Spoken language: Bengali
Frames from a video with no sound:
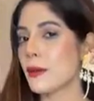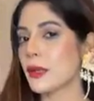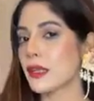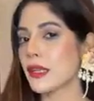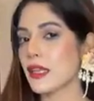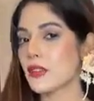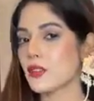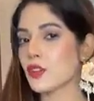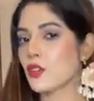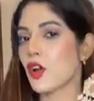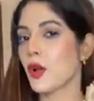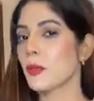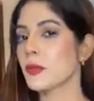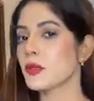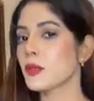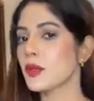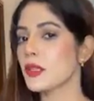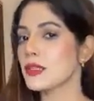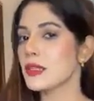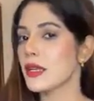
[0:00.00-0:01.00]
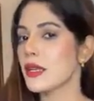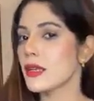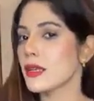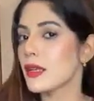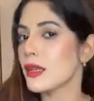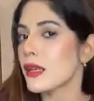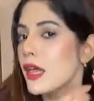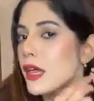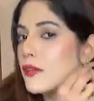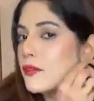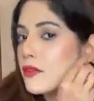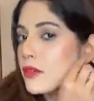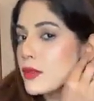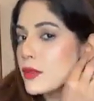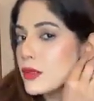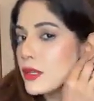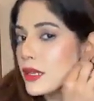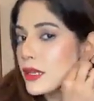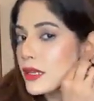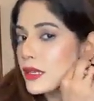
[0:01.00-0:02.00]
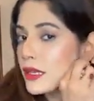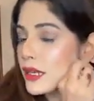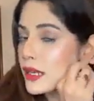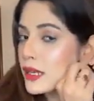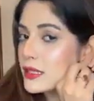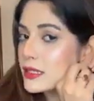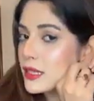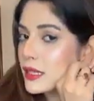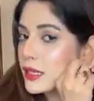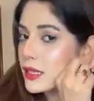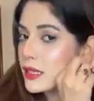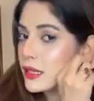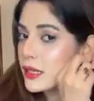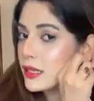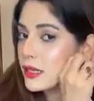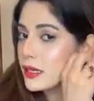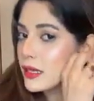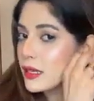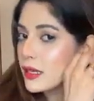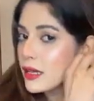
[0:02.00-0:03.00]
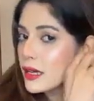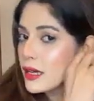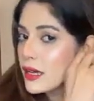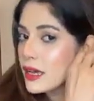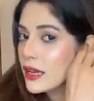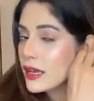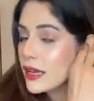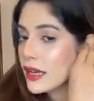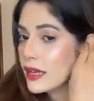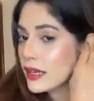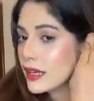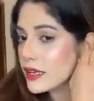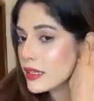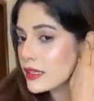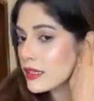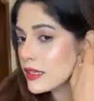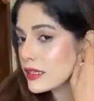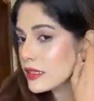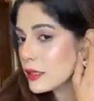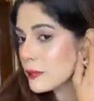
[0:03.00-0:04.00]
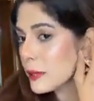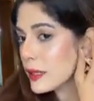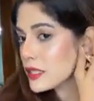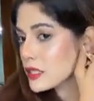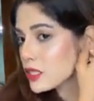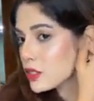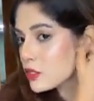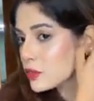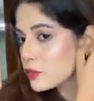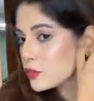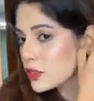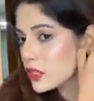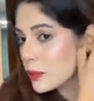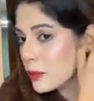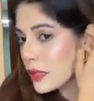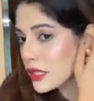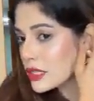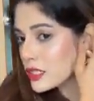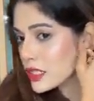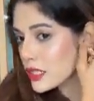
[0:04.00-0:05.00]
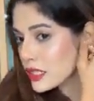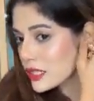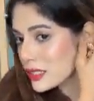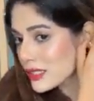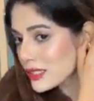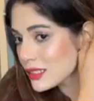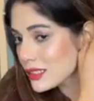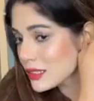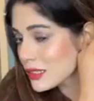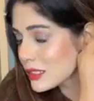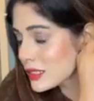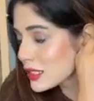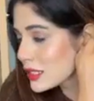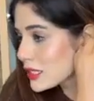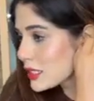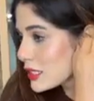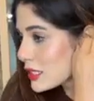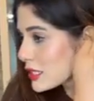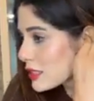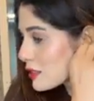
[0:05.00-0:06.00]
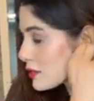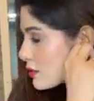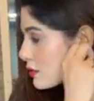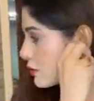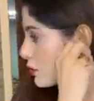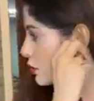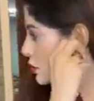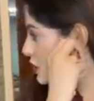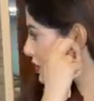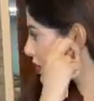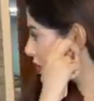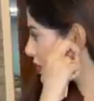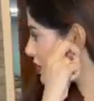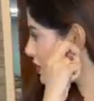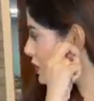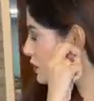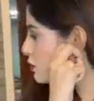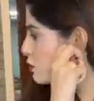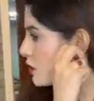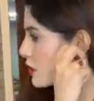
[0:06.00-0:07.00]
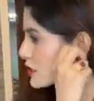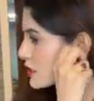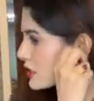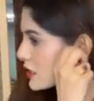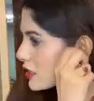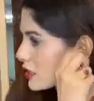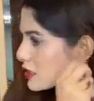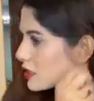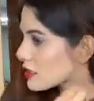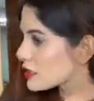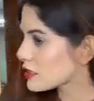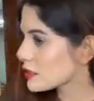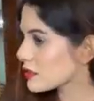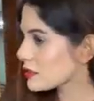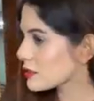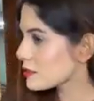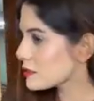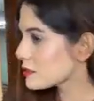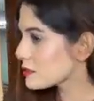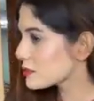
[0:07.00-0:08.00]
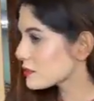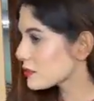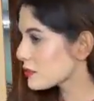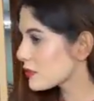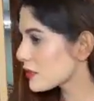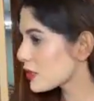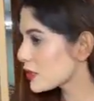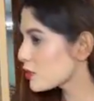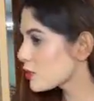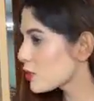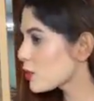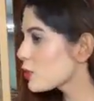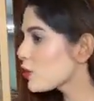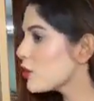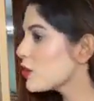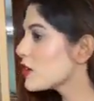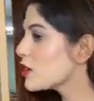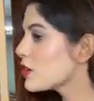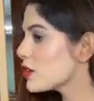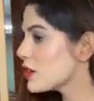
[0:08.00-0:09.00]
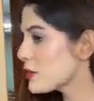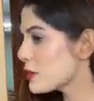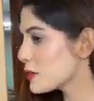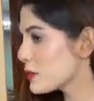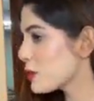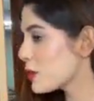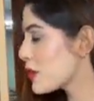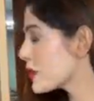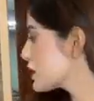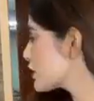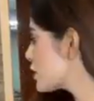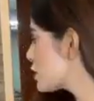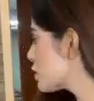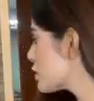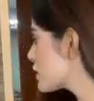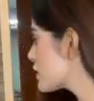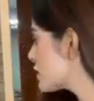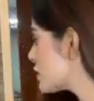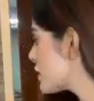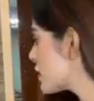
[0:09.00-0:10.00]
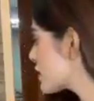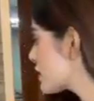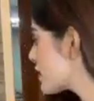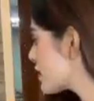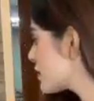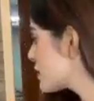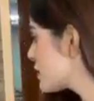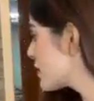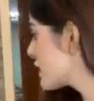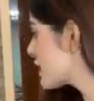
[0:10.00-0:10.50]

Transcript: যান আমাকে একটু কমেন্ট করে জানান না লাইভ ভিডিওটা ক্লিয়ার আছে কিনা কারা কারা দেখতে পাচ্ছেন শুনতে পাচ্ছেন তোদের কানে কি দুল আছে তোর গোল্ডের রুটি পড়ার সাথে পড়তে পারবো